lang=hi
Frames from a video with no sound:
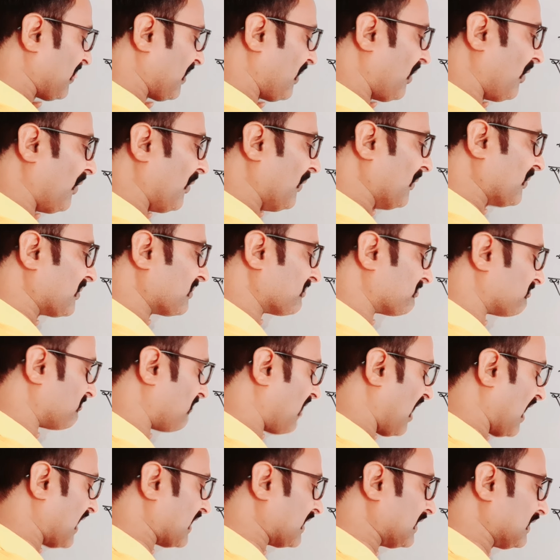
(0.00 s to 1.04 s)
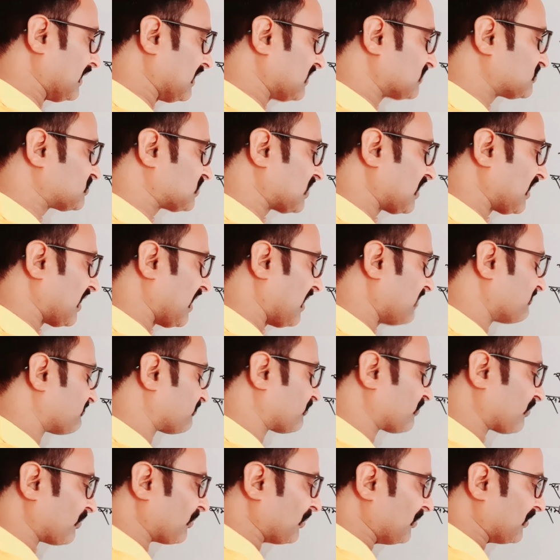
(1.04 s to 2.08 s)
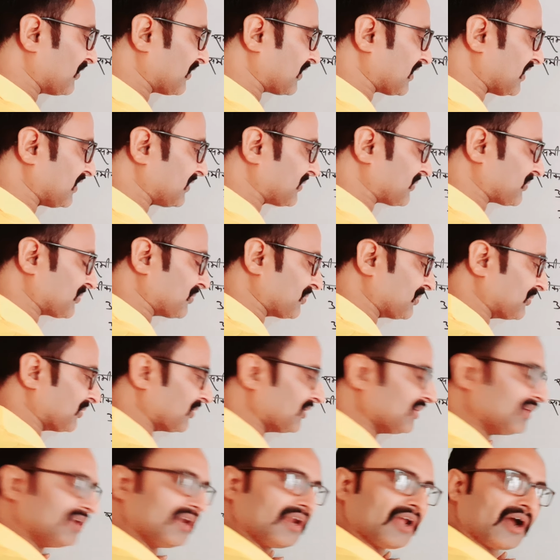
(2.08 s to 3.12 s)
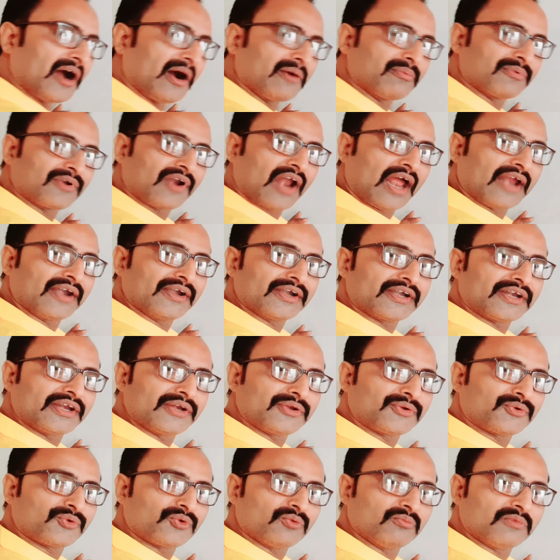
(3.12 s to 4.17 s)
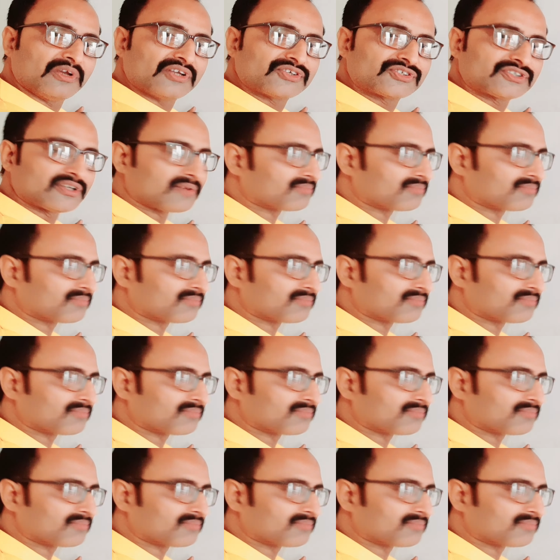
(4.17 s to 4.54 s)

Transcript: और माइनस है फोर्टी टू अब नाइन्टी टू में से